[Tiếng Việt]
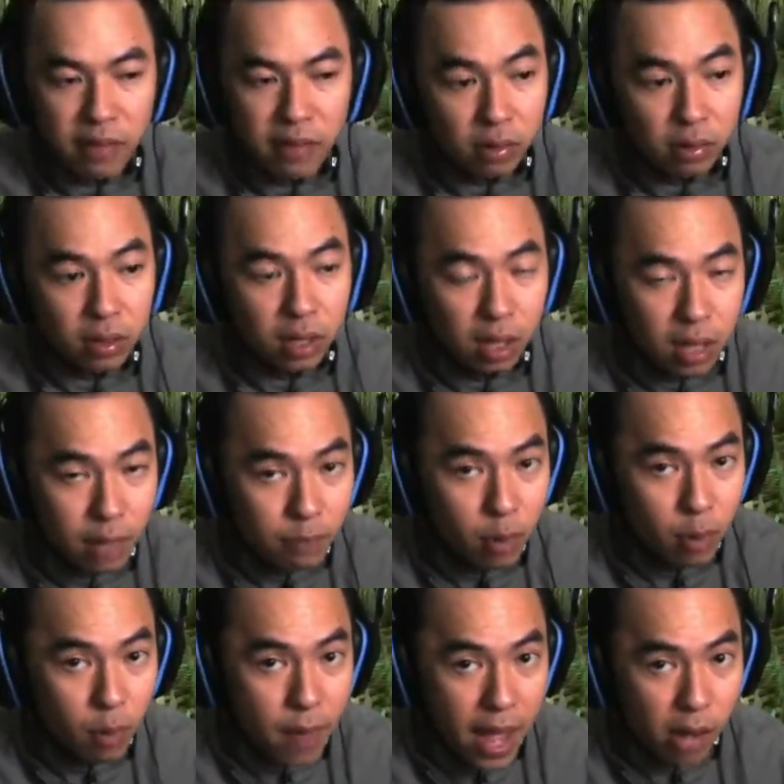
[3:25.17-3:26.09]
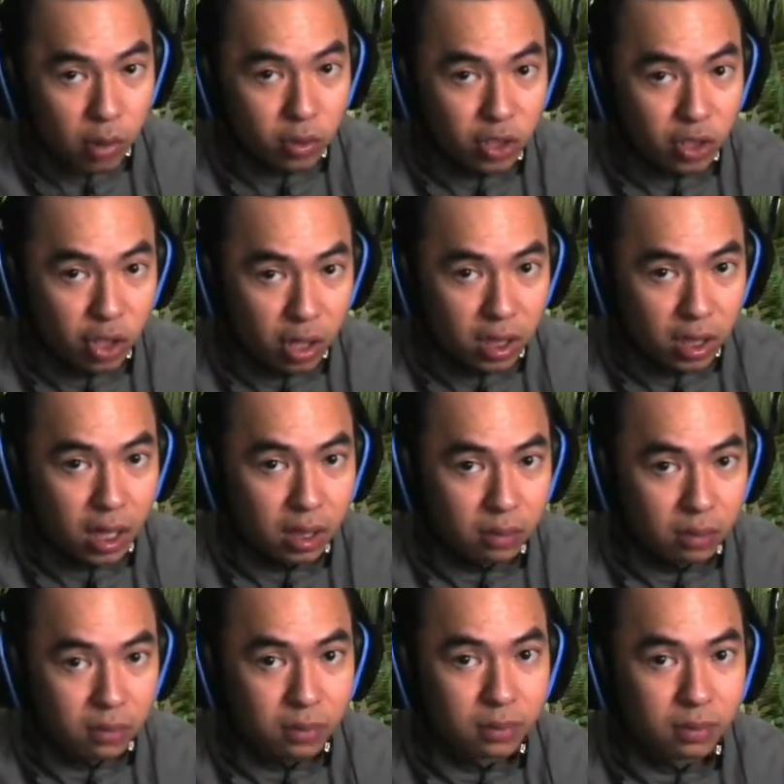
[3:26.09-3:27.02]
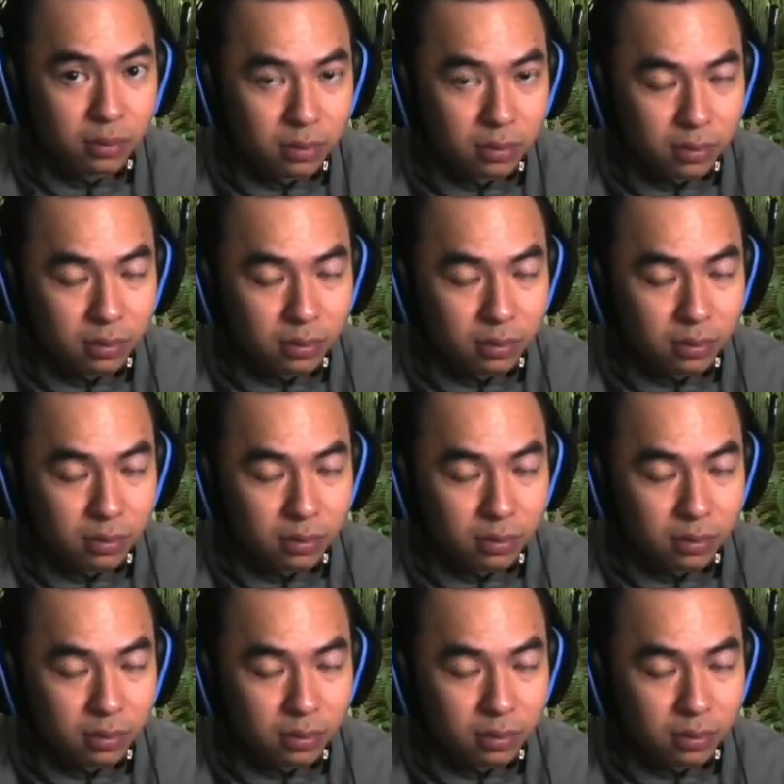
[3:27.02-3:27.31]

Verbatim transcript: Mấy fan còn nhớ Double Barrel Shotgun không?